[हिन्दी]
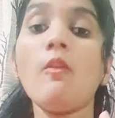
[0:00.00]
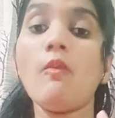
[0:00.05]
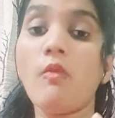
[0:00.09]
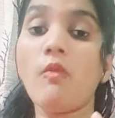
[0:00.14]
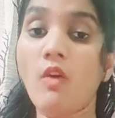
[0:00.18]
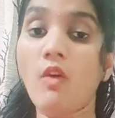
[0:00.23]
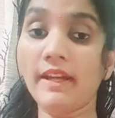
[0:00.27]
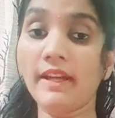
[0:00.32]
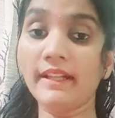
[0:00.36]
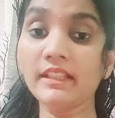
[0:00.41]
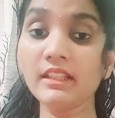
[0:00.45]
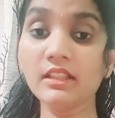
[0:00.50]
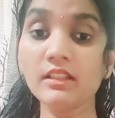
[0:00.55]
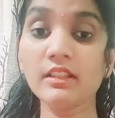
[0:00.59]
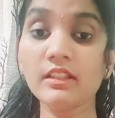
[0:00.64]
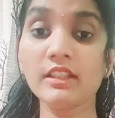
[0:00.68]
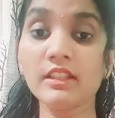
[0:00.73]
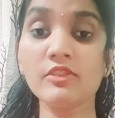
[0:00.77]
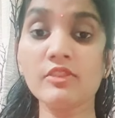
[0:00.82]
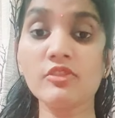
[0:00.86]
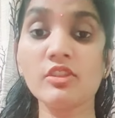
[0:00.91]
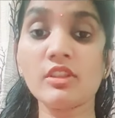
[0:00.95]
अवॉइड
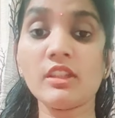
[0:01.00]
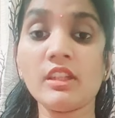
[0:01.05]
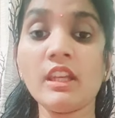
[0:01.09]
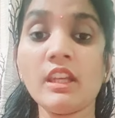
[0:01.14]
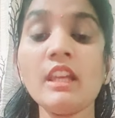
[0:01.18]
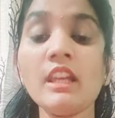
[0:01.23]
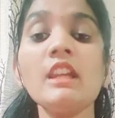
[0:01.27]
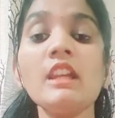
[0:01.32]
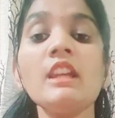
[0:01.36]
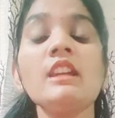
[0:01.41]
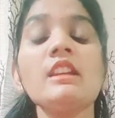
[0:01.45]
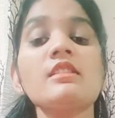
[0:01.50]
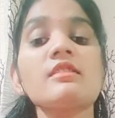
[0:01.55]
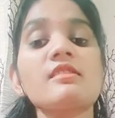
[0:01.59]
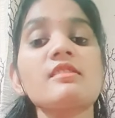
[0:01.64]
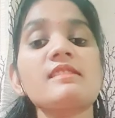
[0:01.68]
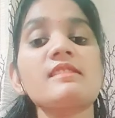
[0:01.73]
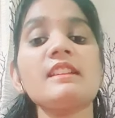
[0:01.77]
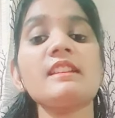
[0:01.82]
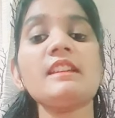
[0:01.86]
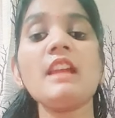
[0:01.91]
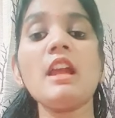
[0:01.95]
करना चाहिए
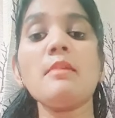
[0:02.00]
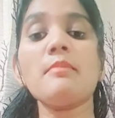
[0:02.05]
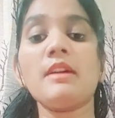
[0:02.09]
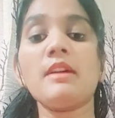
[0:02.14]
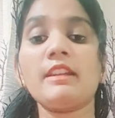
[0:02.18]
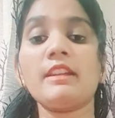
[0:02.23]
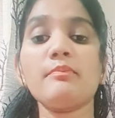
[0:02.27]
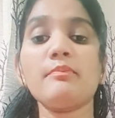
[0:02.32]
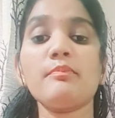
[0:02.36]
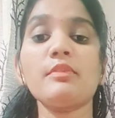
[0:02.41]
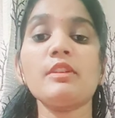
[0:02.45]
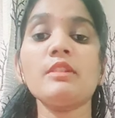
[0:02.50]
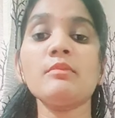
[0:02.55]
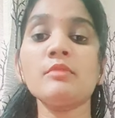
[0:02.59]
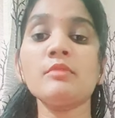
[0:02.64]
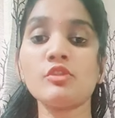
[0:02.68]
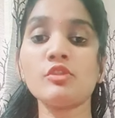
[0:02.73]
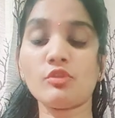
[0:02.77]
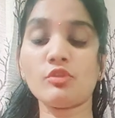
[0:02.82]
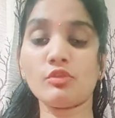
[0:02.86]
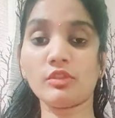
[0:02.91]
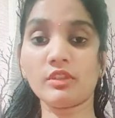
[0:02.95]
जिससे कि हमारी प्री
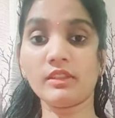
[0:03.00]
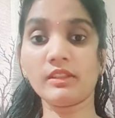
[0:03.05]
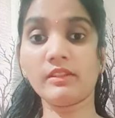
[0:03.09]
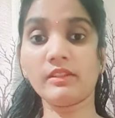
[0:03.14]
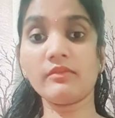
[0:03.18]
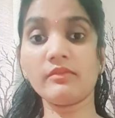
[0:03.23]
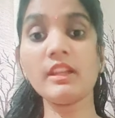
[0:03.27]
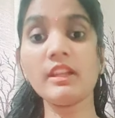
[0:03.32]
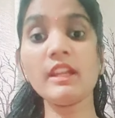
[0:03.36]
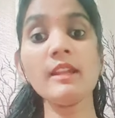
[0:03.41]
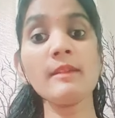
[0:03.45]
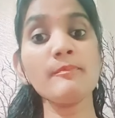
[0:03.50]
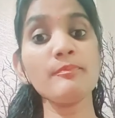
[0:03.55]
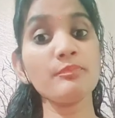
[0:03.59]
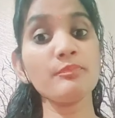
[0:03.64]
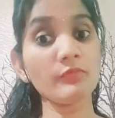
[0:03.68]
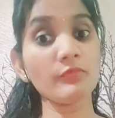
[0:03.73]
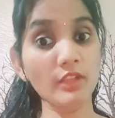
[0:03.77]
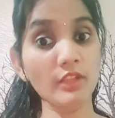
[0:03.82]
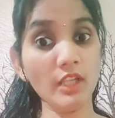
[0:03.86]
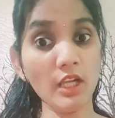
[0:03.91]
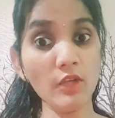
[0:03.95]
मेच्योर डिलीवरी
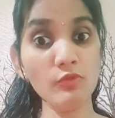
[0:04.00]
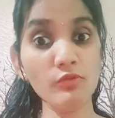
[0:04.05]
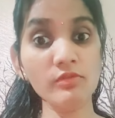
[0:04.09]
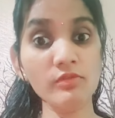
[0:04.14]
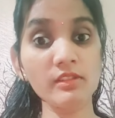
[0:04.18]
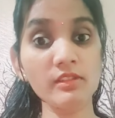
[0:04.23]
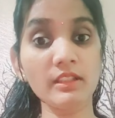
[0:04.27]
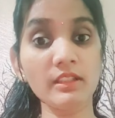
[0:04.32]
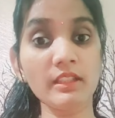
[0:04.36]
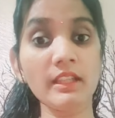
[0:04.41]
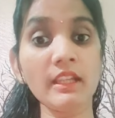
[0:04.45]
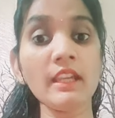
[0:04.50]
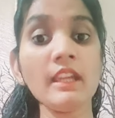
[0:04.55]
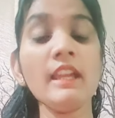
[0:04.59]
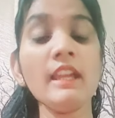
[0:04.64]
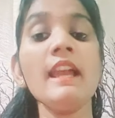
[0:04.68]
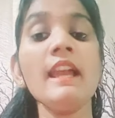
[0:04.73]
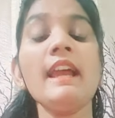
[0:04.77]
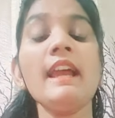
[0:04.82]
ना हो सके